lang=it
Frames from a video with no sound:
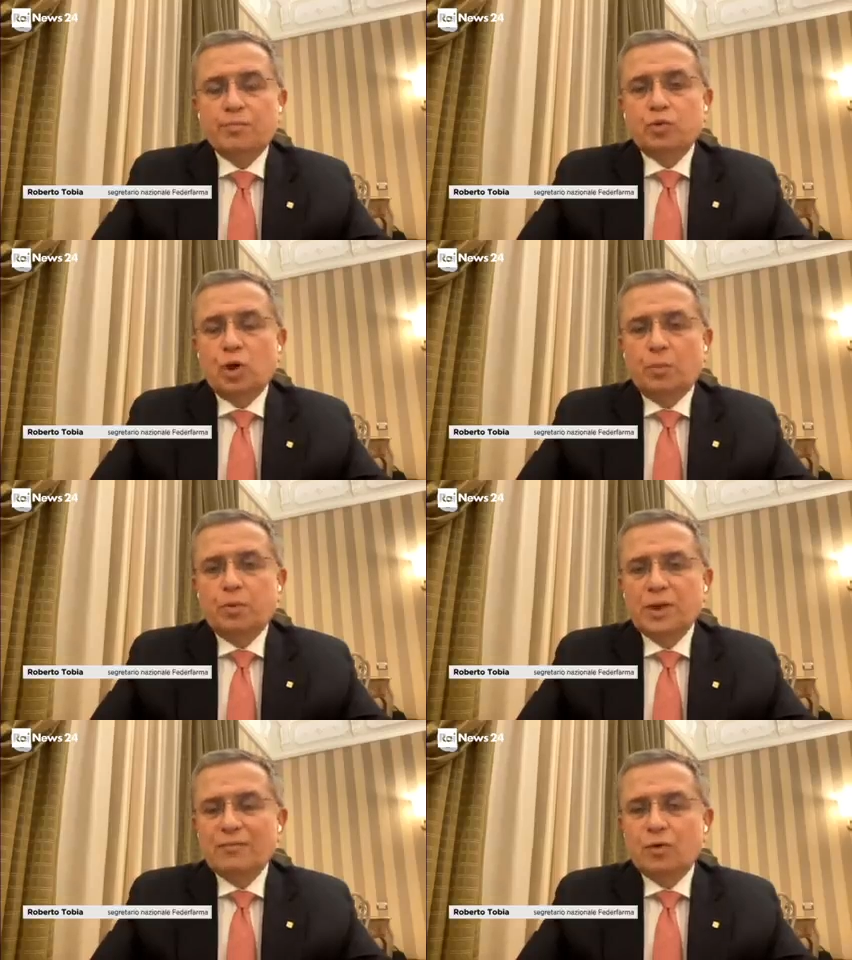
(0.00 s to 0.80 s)

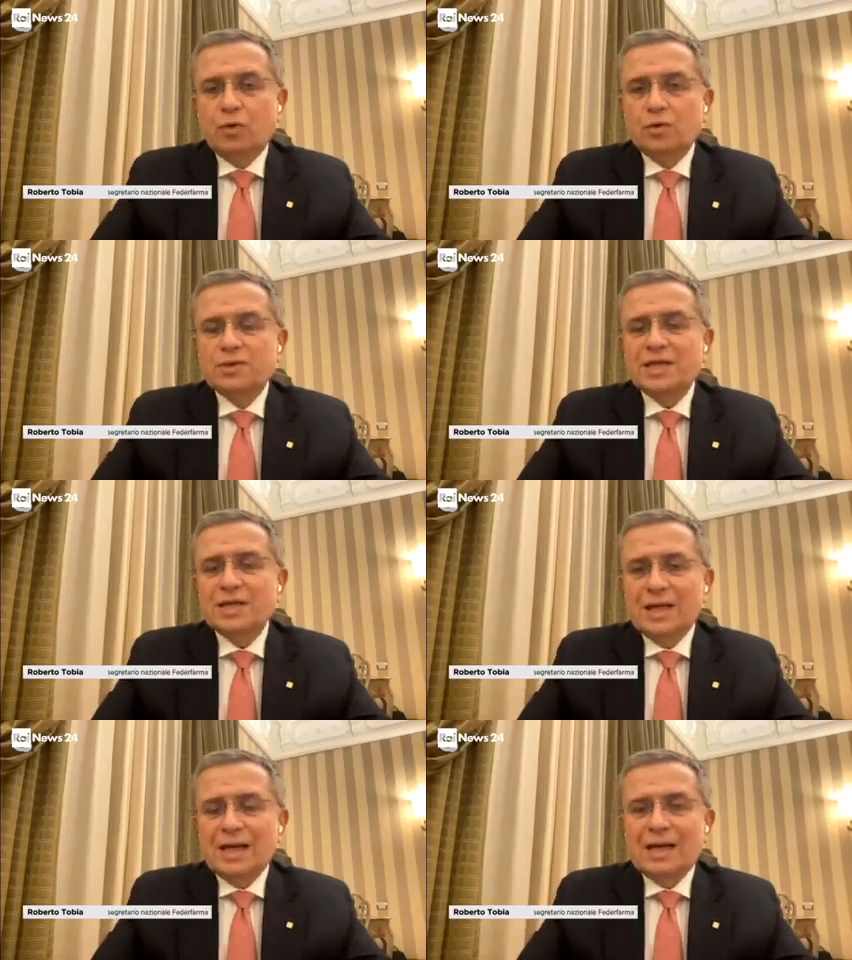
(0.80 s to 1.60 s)
Purtroppo devo
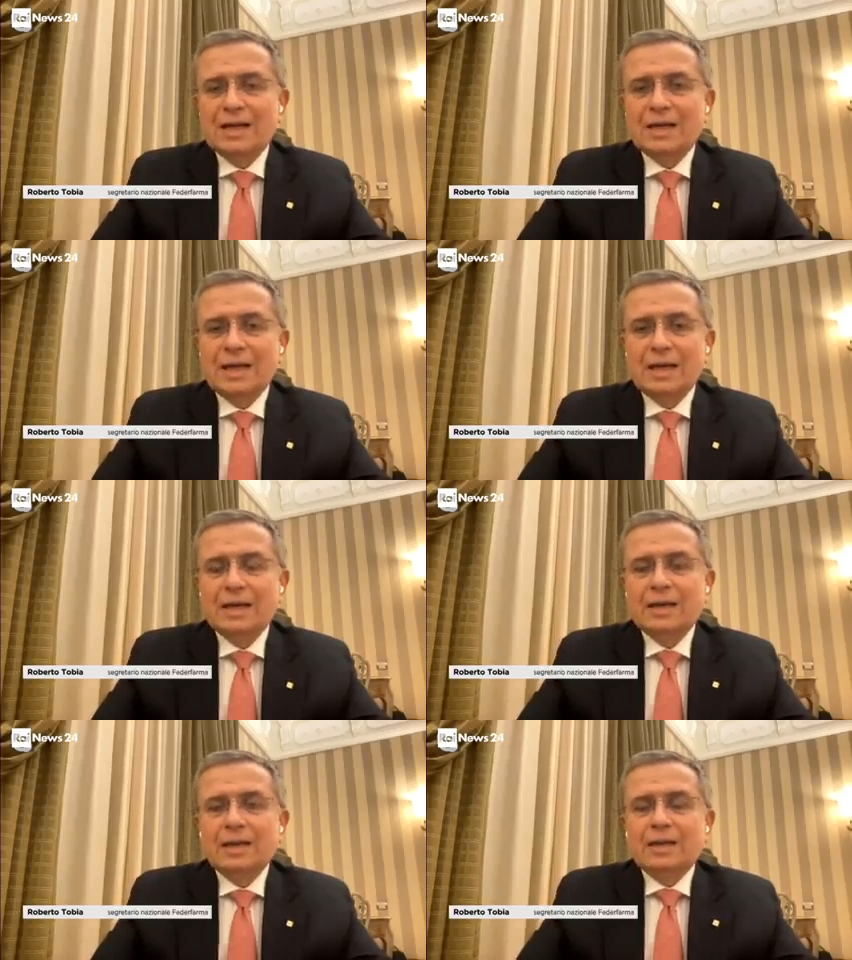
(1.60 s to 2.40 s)
segnalare che